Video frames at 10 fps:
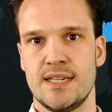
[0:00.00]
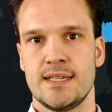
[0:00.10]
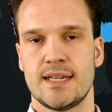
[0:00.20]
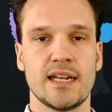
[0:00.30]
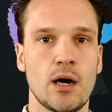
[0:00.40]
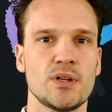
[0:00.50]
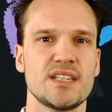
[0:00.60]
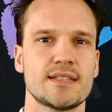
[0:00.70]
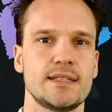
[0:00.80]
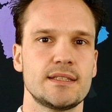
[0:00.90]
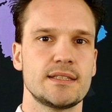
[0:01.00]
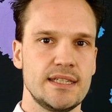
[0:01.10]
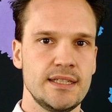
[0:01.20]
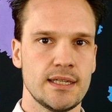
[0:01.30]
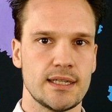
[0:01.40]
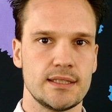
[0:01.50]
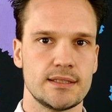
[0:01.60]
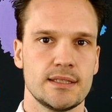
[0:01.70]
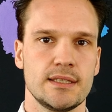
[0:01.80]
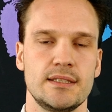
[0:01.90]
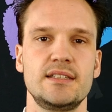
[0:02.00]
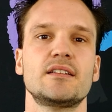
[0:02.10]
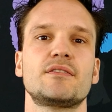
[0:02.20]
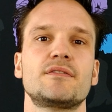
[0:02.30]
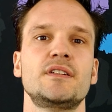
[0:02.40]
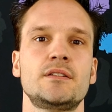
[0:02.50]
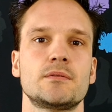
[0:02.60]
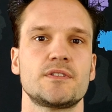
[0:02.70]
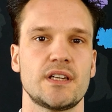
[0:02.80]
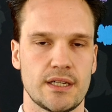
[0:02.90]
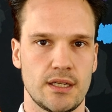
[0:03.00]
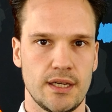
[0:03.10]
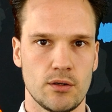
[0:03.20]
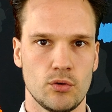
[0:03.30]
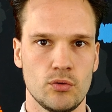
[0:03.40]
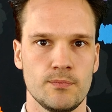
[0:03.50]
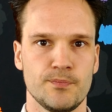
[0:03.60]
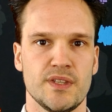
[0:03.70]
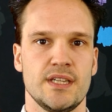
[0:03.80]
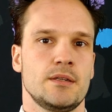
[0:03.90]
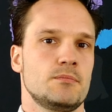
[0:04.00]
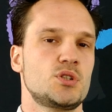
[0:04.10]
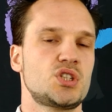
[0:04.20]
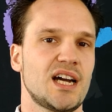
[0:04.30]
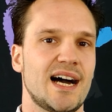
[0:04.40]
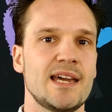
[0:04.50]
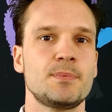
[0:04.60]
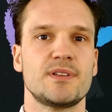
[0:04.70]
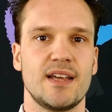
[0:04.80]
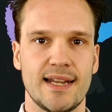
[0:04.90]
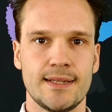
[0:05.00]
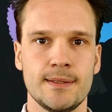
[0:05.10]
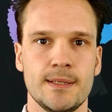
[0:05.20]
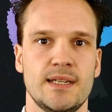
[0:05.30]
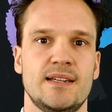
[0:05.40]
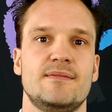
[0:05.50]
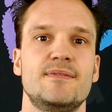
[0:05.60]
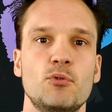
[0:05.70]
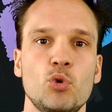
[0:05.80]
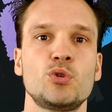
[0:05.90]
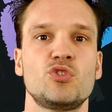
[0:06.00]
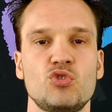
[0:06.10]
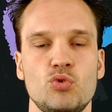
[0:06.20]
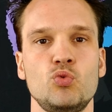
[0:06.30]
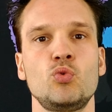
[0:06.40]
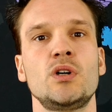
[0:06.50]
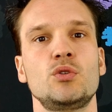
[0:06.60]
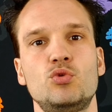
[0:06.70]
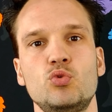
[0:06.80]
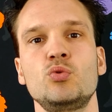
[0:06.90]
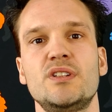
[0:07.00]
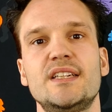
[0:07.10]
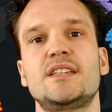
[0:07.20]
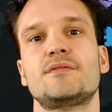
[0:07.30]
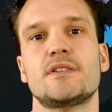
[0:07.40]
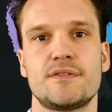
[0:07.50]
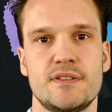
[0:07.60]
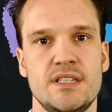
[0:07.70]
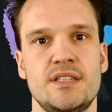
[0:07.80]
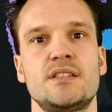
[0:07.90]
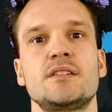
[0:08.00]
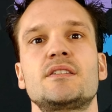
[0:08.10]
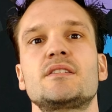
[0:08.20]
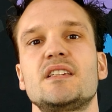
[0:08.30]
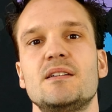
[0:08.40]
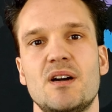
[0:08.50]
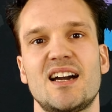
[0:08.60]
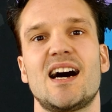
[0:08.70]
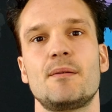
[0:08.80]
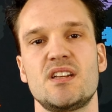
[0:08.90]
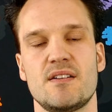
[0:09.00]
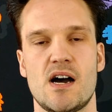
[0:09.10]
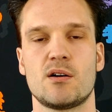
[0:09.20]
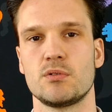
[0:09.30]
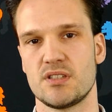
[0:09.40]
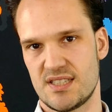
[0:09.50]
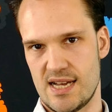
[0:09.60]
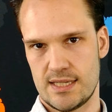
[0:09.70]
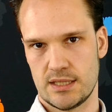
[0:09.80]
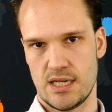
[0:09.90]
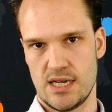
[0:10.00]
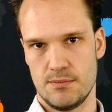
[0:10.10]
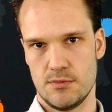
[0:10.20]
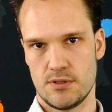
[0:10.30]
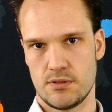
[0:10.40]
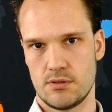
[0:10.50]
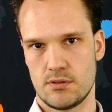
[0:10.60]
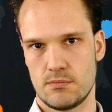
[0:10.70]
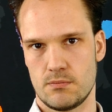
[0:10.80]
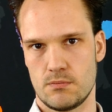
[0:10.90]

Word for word: Der genaue detaillierte Inhalt dieser Verpflichtungserklärung beschreibt dann, wozu du dich verpflichtest im Rahmen der Wahrung des Datengeheimnisses.